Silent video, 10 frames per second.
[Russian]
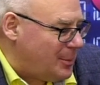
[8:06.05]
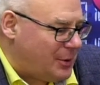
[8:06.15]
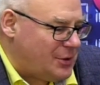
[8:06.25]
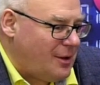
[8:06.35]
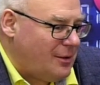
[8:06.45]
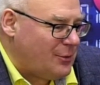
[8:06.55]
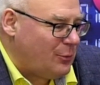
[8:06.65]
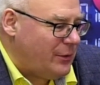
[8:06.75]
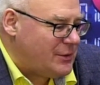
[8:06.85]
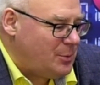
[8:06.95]
Я прочитал из
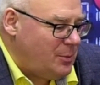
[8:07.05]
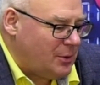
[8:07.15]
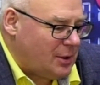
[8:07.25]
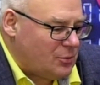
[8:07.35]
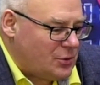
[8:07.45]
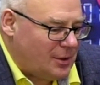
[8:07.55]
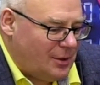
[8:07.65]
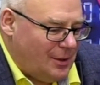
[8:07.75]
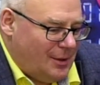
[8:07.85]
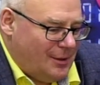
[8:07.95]
него и СМИ, потому что
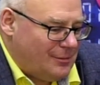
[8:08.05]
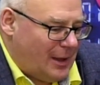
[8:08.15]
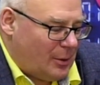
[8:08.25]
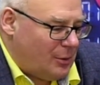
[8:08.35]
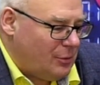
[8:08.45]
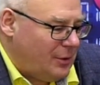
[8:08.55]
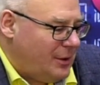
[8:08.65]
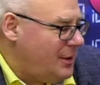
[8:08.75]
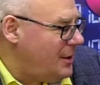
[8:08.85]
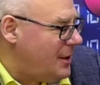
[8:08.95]
как-то он
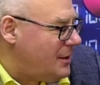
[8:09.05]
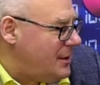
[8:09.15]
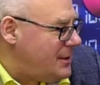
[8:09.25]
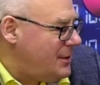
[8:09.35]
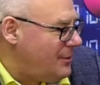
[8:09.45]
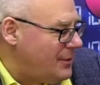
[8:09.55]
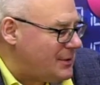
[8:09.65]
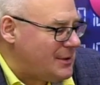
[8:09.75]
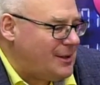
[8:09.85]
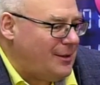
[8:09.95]
нигде не
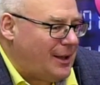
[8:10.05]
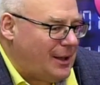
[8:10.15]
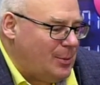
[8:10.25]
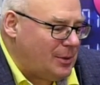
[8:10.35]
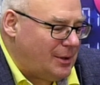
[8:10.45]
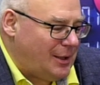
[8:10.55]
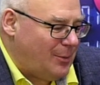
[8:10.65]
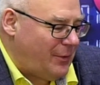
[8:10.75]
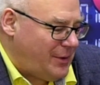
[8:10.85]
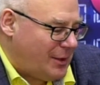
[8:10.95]
анонсировался и стал каким-то таким,
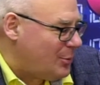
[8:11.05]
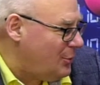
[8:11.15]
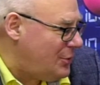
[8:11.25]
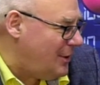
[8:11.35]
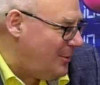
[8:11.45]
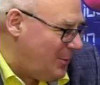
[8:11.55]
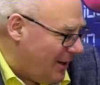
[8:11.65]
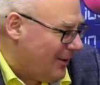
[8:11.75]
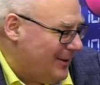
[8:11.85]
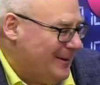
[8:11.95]
во всяком случае, для меня.